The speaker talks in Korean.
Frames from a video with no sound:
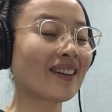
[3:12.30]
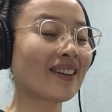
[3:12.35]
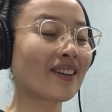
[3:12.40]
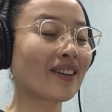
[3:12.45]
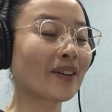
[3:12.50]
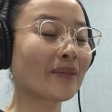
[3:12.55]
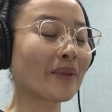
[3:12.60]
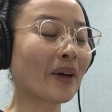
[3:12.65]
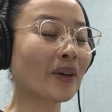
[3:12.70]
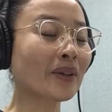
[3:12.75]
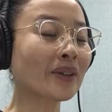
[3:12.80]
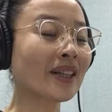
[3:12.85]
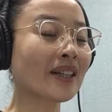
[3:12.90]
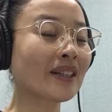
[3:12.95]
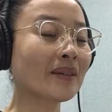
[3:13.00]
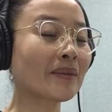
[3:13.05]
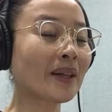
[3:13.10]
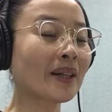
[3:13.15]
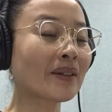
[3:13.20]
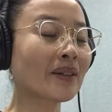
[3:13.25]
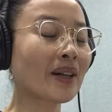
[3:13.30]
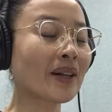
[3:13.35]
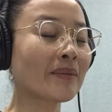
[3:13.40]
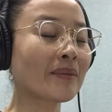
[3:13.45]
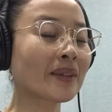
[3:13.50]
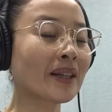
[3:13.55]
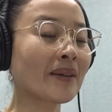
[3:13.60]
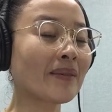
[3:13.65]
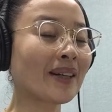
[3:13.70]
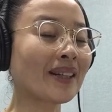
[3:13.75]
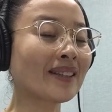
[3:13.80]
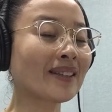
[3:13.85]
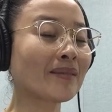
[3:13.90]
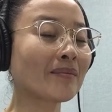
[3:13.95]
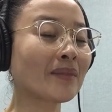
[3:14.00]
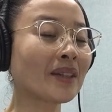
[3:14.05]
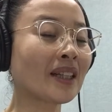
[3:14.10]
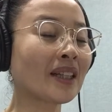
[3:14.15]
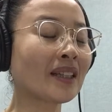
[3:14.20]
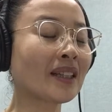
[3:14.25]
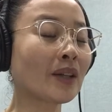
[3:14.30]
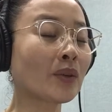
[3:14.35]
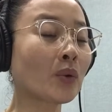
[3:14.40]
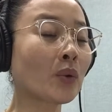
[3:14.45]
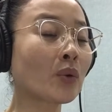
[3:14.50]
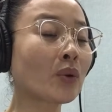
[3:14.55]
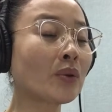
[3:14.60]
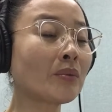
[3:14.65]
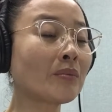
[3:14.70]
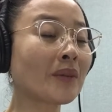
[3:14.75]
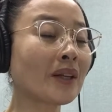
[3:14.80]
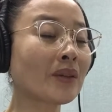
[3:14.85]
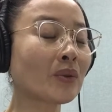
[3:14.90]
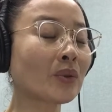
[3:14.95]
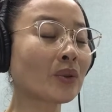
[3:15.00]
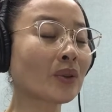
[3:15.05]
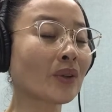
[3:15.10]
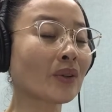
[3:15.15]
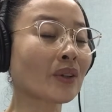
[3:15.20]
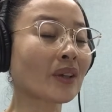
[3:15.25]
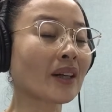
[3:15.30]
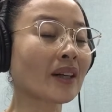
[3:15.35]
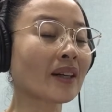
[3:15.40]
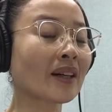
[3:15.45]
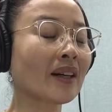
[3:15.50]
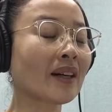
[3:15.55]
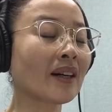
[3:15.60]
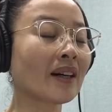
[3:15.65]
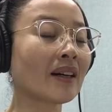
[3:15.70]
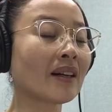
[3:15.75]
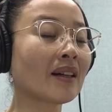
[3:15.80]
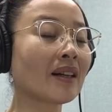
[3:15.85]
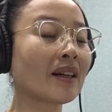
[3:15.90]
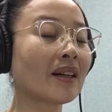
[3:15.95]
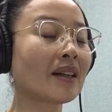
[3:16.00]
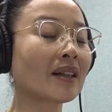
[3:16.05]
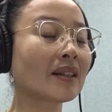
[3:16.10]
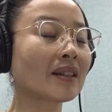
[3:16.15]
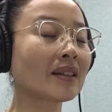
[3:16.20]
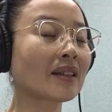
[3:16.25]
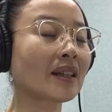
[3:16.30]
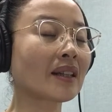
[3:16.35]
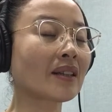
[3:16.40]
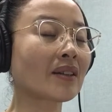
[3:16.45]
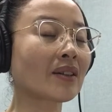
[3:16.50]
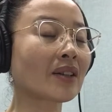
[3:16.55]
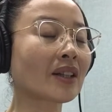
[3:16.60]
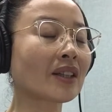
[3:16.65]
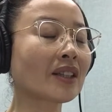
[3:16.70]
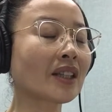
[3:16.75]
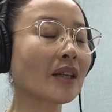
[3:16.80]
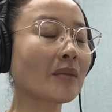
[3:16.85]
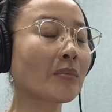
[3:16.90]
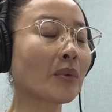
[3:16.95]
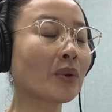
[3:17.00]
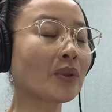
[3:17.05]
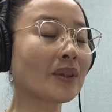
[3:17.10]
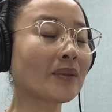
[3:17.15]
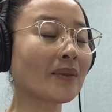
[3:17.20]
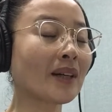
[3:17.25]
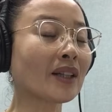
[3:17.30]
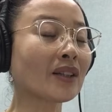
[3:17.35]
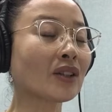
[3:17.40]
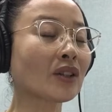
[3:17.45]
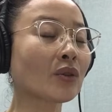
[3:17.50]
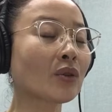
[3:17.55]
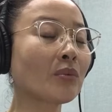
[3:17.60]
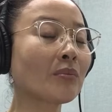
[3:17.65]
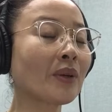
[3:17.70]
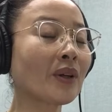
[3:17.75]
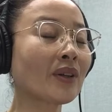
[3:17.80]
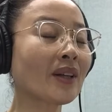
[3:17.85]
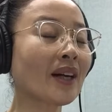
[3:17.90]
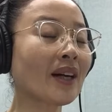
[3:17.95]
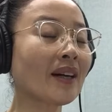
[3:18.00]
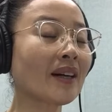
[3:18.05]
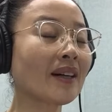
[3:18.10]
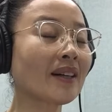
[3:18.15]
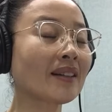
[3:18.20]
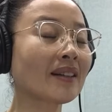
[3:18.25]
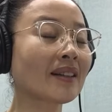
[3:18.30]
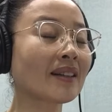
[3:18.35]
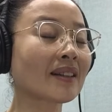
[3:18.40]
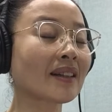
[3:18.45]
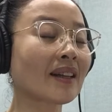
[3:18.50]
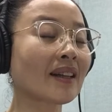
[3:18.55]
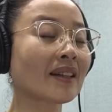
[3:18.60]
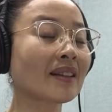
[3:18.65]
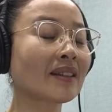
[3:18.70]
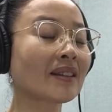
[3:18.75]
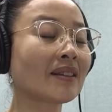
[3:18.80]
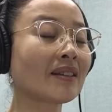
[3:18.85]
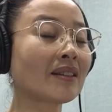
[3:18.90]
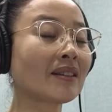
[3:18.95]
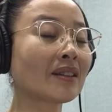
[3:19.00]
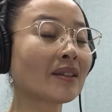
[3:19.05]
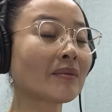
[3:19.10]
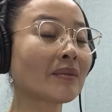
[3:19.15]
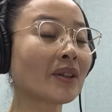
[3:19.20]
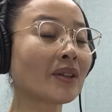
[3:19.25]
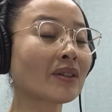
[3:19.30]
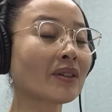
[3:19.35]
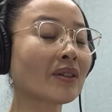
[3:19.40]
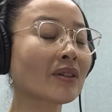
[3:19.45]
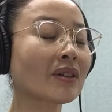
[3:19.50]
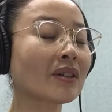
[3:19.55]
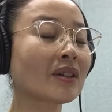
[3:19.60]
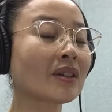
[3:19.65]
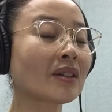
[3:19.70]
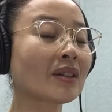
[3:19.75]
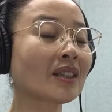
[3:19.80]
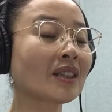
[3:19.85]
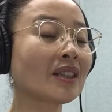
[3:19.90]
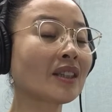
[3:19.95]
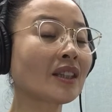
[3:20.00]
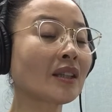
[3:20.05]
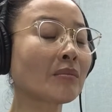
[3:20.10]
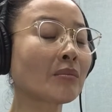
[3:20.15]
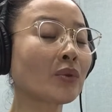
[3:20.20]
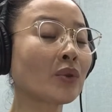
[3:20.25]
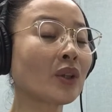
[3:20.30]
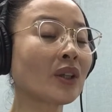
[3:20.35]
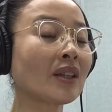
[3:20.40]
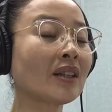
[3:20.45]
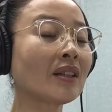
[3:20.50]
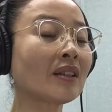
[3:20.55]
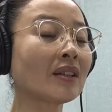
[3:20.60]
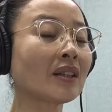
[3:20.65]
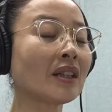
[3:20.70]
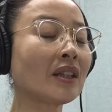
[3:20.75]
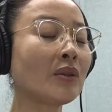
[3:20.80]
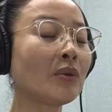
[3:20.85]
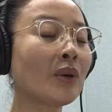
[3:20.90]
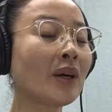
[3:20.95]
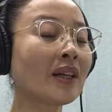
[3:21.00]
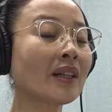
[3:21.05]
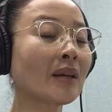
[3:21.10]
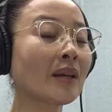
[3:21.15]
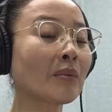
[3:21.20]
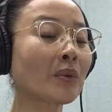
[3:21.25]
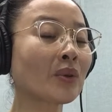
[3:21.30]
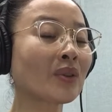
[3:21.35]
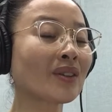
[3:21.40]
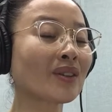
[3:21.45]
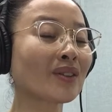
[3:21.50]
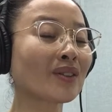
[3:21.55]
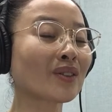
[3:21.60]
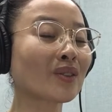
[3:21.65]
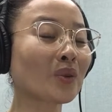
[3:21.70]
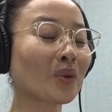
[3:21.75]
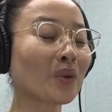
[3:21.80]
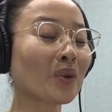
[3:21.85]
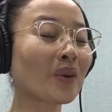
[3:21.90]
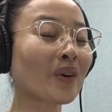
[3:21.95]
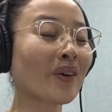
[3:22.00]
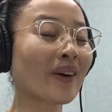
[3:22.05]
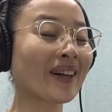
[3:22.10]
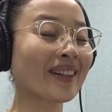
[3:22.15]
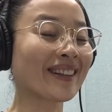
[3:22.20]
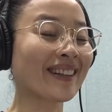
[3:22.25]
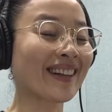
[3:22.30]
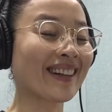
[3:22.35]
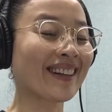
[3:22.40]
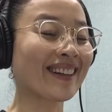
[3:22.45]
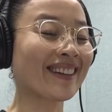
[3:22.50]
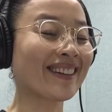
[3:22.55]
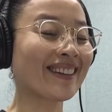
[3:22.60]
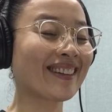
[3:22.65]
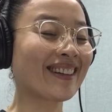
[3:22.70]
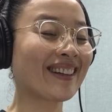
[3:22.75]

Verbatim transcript: 어, 명상음악과 함께 말씀드릴 때 녹음해 놓으셨다가 그냥 이렇게 책 보지 마시고 편안하게 들으시면서 그 신체 부위를 이완해 보는 것도 좋을 것 같아요.